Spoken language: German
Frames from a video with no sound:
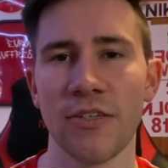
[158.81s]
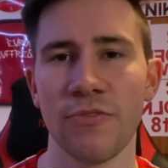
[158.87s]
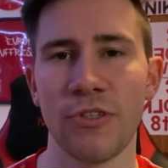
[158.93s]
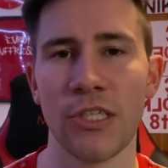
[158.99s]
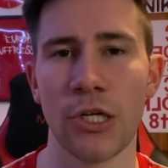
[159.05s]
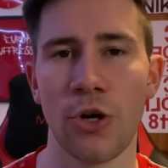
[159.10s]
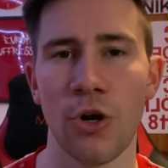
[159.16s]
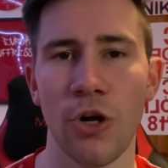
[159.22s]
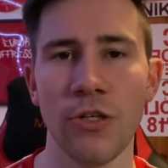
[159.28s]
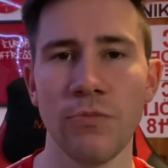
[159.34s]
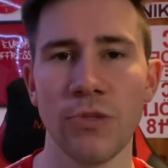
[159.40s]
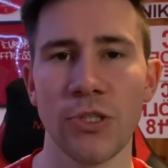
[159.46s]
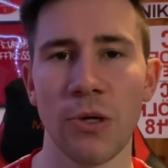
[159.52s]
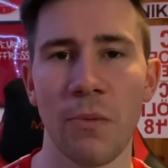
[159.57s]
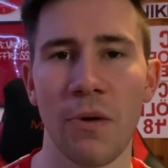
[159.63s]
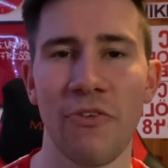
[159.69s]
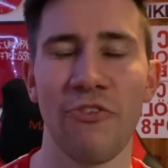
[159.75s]
FC Köln im
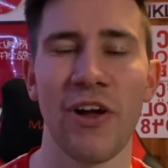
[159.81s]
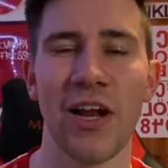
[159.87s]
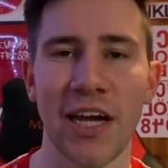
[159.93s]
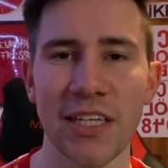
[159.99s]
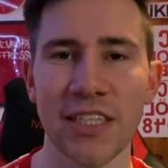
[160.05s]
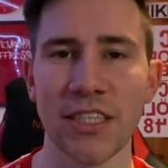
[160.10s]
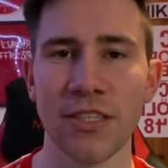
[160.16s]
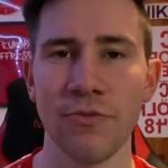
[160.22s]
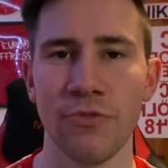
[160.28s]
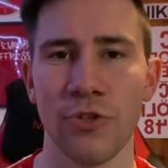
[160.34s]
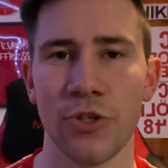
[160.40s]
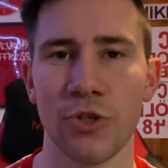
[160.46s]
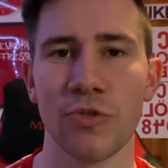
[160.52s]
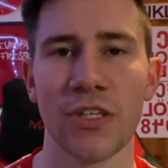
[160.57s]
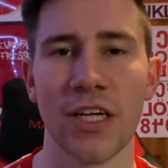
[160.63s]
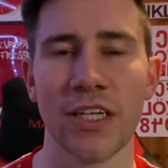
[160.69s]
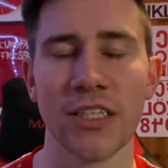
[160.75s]
Sommer verlassen wird.
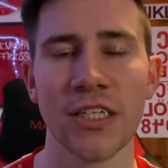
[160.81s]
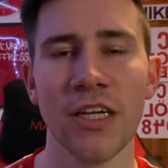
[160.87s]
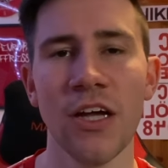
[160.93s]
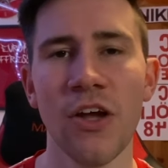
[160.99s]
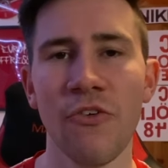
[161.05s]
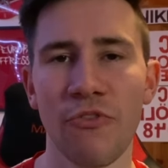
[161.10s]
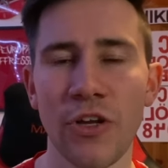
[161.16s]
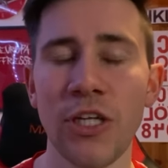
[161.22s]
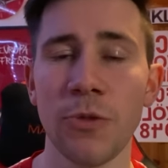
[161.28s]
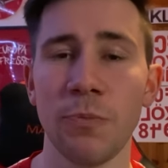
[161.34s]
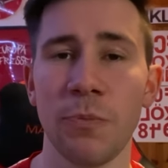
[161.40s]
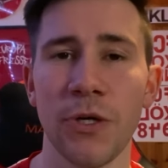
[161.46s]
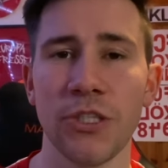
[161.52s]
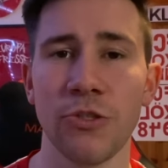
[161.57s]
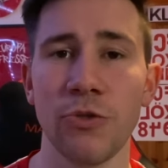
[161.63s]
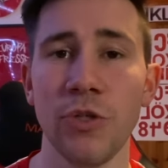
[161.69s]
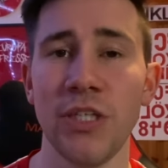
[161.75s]
Und das finde ich
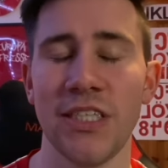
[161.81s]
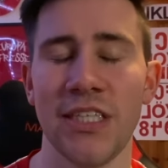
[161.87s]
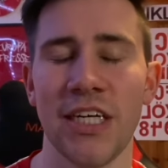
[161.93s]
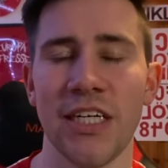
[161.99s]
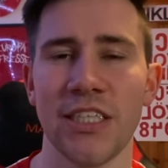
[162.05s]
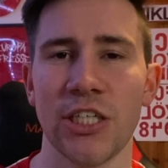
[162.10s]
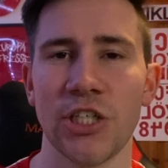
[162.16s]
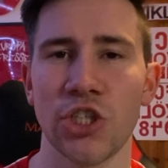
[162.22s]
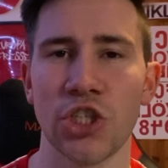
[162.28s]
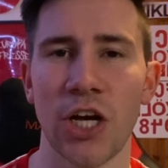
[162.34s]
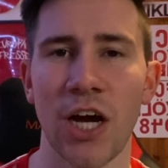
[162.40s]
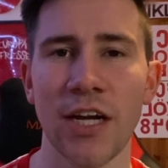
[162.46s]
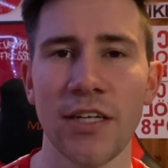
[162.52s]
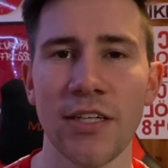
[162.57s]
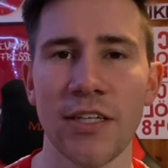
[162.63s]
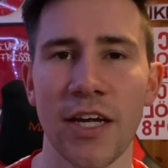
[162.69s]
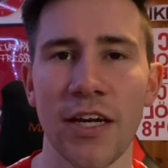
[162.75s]
persönlich sehr, sehr
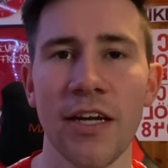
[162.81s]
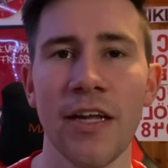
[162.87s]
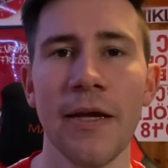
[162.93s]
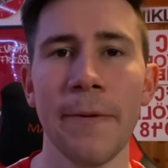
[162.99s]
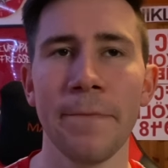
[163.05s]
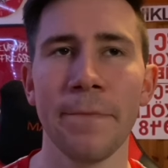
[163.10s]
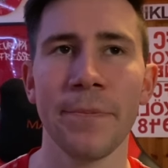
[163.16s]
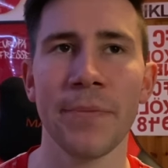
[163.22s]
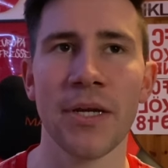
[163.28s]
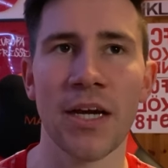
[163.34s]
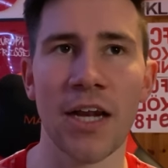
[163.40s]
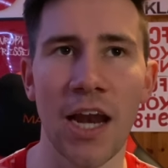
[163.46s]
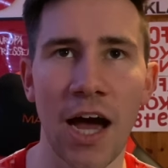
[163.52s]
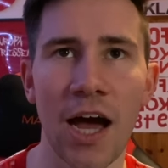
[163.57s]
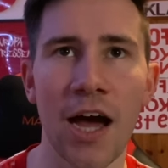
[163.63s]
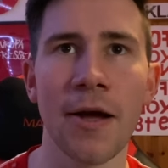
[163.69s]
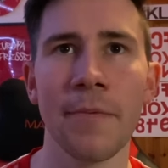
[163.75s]
schade, denn
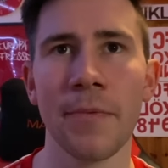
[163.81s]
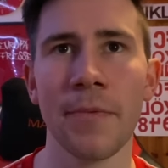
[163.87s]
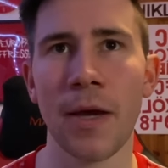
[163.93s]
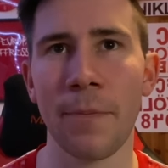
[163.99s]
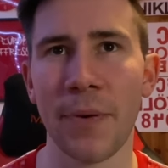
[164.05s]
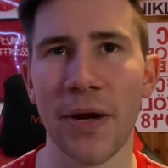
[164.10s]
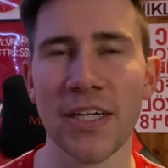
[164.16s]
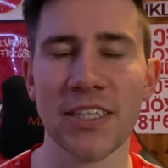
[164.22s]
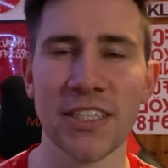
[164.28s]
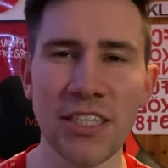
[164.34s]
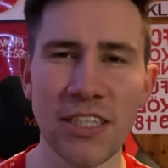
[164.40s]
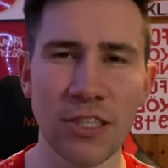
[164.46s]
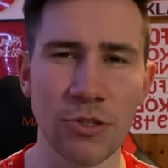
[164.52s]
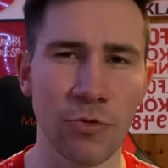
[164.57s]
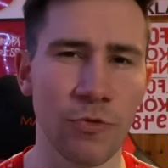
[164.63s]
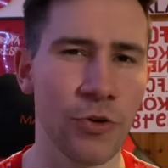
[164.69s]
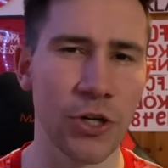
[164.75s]
Klar, er passt nicht
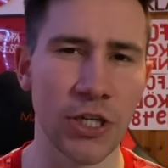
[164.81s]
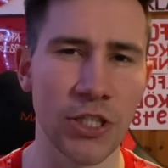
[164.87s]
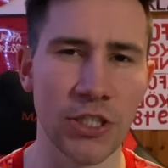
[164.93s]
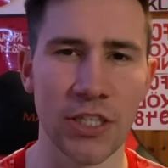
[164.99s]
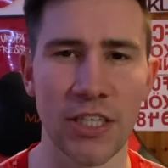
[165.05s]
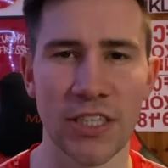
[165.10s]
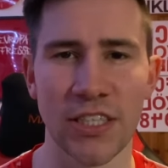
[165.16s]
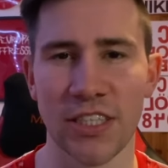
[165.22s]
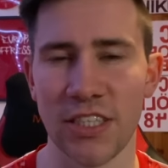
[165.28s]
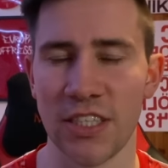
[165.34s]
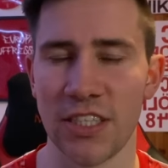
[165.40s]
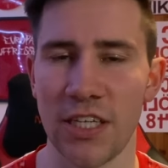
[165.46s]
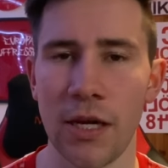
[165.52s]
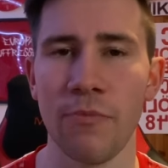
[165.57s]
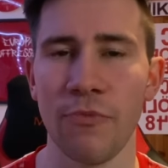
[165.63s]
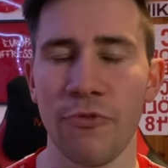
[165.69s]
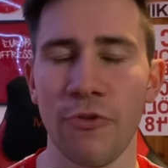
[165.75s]
so wirklich in das
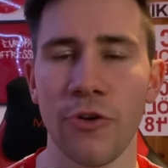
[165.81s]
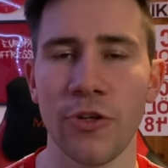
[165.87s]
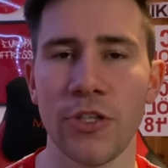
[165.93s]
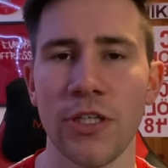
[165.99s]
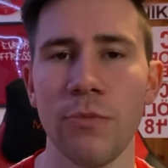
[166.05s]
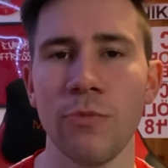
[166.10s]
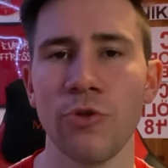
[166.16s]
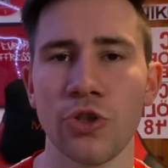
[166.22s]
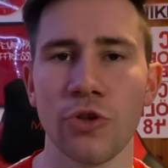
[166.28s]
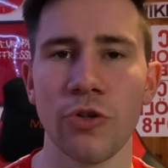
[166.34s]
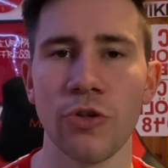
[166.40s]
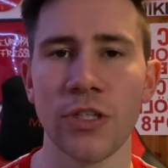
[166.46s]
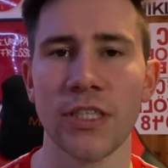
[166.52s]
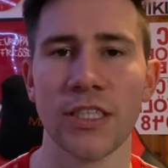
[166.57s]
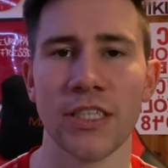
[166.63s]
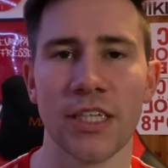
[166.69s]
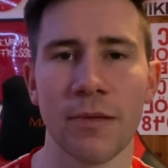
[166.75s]
System von Timo
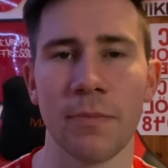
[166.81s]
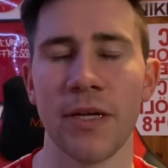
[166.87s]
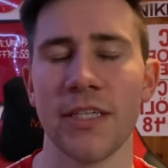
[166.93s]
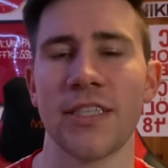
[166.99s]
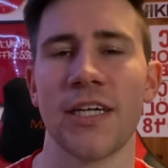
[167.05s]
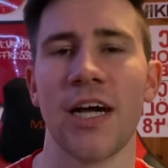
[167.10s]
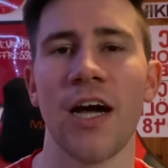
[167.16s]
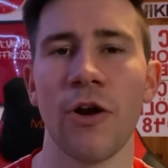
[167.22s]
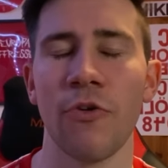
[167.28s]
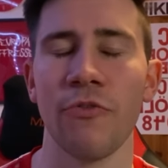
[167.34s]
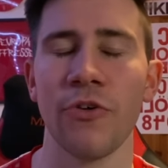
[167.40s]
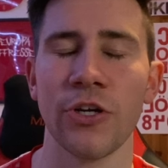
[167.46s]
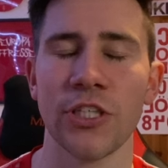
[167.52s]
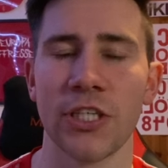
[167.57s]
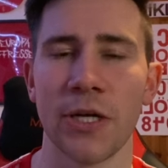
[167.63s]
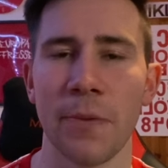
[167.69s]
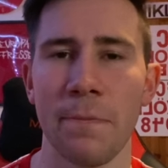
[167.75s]
Schulz. Das hat man jetzt gerade auch
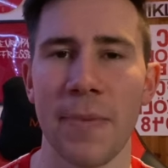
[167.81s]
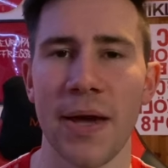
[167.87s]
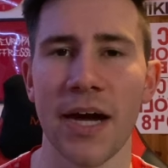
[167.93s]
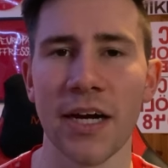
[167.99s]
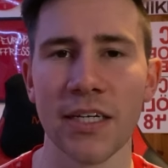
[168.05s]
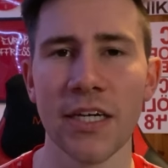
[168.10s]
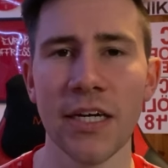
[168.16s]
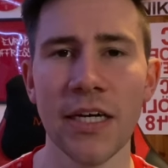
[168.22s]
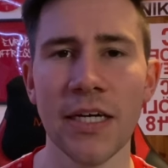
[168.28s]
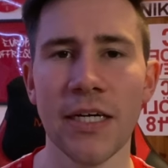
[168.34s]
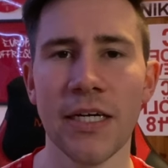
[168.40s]
wirklich gemerkt.